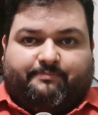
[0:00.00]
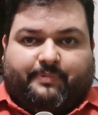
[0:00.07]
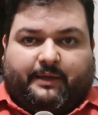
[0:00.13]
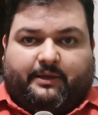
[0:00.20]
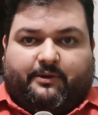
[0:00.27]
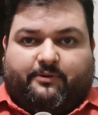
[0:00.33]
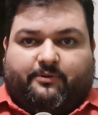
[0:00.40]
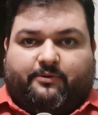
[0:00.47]

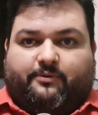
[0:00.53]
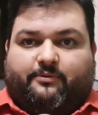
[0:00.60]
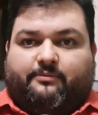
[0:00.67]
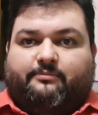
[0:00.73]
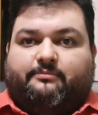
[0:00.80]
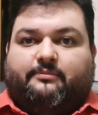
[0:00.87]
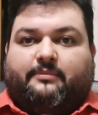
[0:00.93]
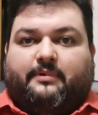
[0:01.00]

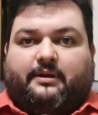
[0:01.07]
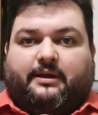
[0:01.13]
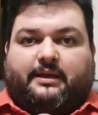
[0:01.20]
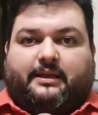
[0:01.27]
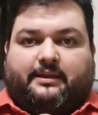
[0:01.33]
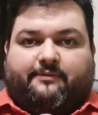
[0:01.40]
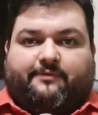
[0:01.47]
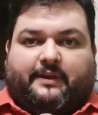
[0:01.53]
pero
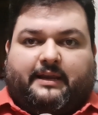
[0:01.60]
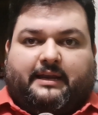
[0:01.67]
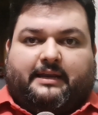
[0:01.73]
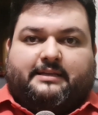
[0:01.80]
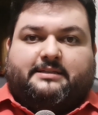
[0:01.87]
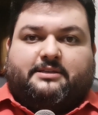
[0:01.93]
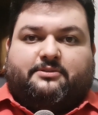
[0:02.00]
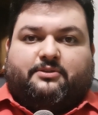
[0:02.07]
en
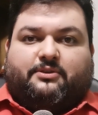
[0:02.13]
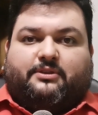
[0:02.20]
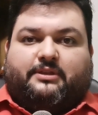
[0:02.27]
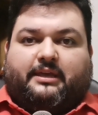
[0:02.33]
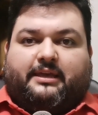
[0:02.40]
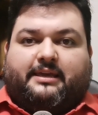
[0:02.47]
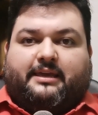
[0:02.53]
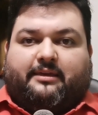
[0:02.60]
finales es
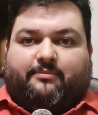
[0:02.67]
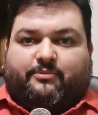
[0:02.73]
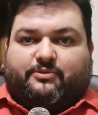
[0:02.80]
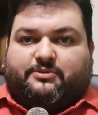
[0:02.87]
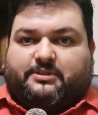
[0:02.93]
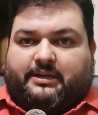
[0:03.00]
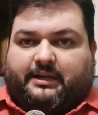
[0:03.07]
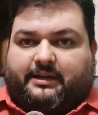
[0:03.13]
donde hay que
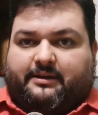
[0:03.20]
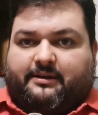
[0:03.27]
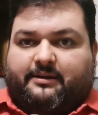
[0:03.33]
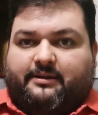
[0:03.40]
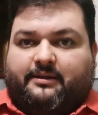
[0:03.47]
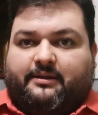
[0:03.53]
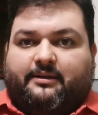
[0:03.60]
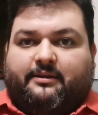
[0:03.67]
demostrar